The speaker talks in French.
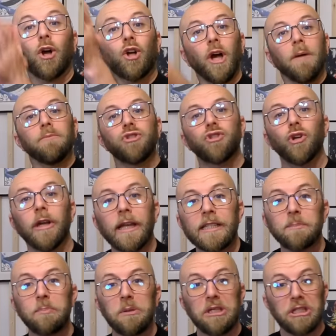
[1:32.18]
comme je te
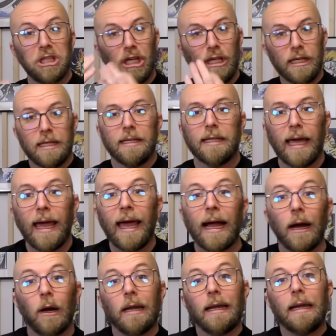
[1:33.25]
l'expliquais
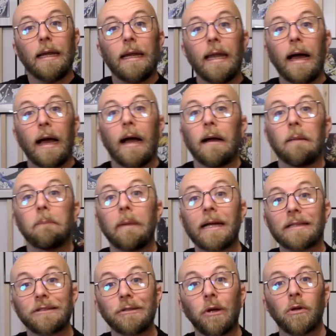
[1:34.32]
hier, la
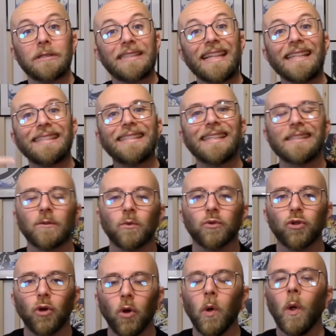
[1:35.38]
maintenance, la saison
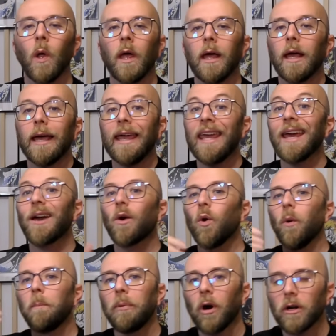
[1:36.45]
2 est
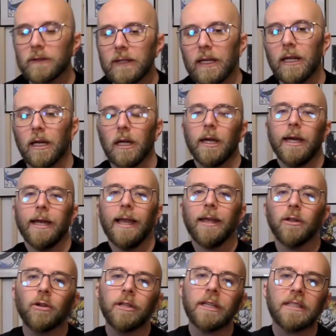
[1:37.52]
reportée. Et là,
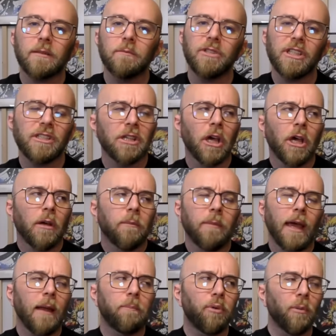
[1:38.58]
il y en a qui me disent
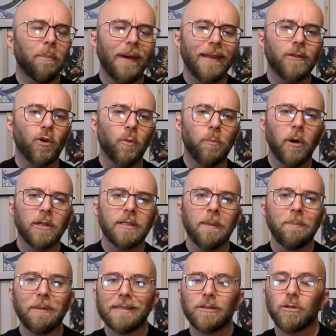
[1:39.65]
mais elle ne peut pas être reportée
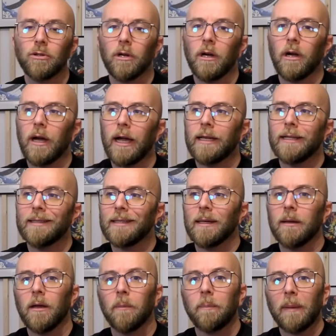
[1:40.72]
parce qu'elle euh,
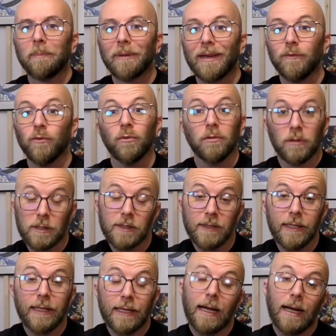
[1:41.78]
n'était pas prévue.
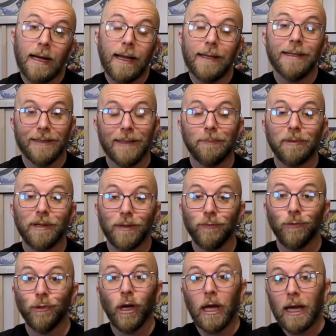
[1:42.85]
Si les gars, elle était
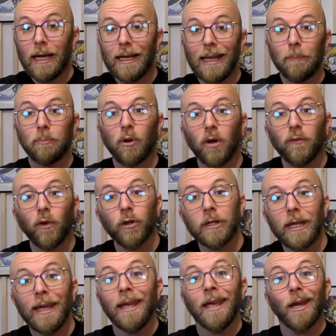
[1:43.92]
prévue. La preuve en
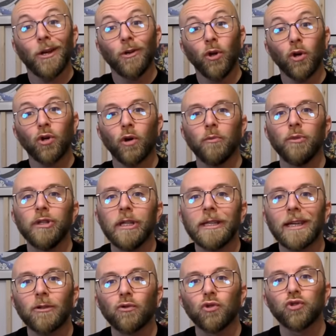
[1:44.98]
est le
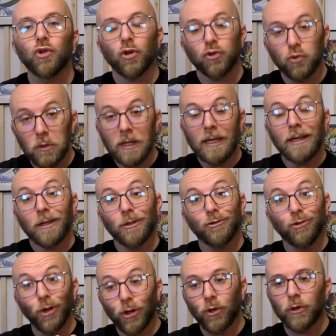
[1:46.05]
communiqué d'aujourd'hui
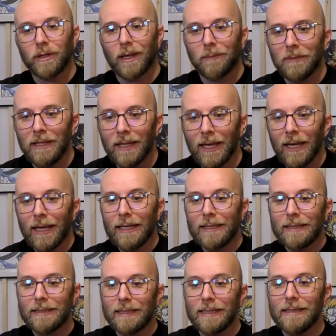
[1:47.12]
de Konami
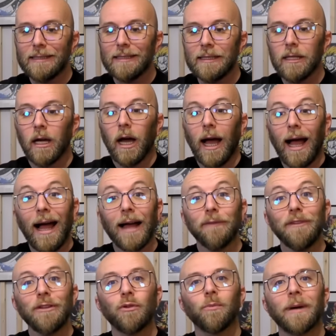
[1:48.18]
qui dit
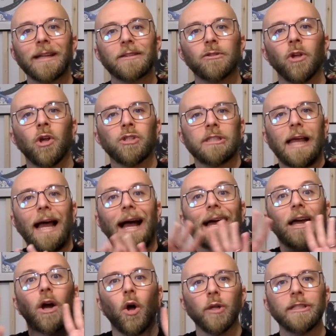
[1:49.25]
avis de maintenance à
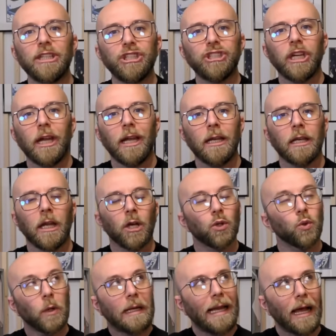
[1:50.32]
grande échelle
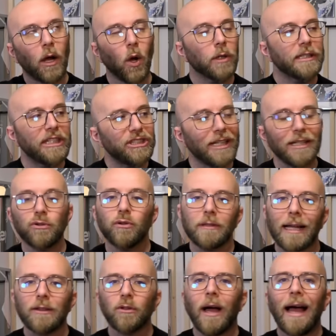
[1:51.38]
donc la grande échelle, tu
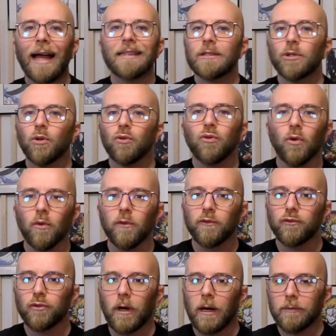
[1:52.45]
t'attends à un truc de ouf,
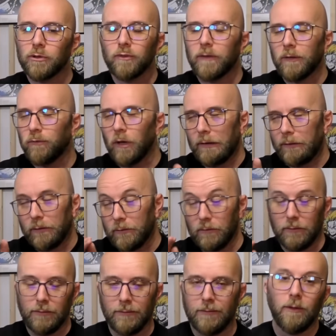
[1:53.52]
tu vois. Tu vas voir
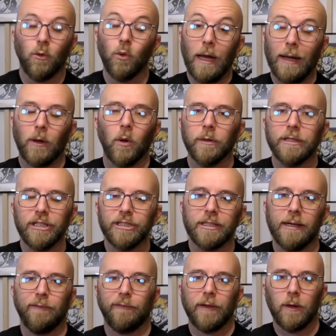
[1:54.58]
que eux, la grande
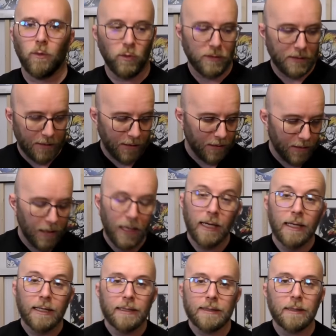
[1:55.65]
échelle, frérot, c'est...
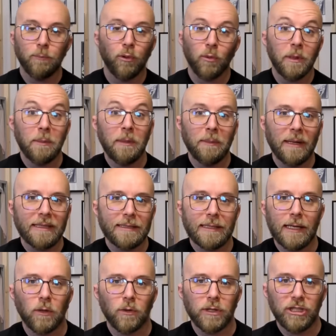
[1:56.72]
C'est pour Mimimati
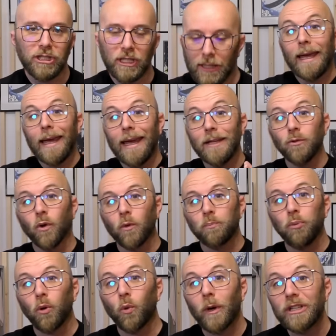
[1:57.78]
la grande échelle. Et donc,
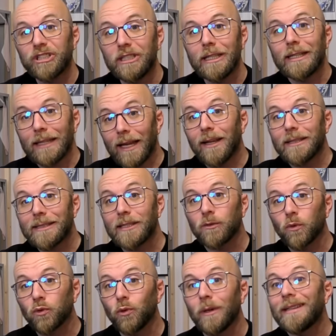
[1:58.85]
pourquoi je dis que la
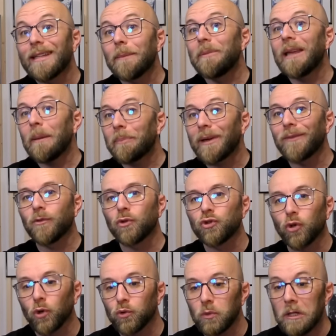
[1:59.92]
saison 2 était bien prévue
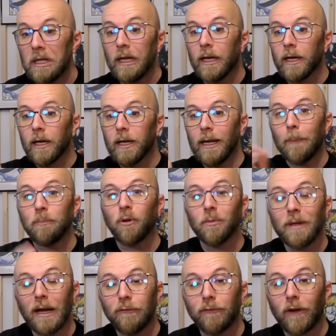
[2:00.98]
aujourd'hui La
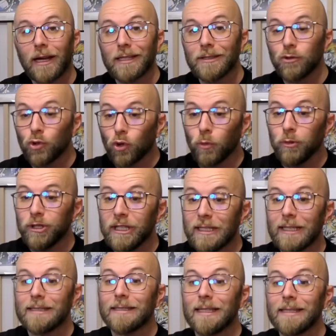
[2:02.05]
première phrase du communiqué, c'est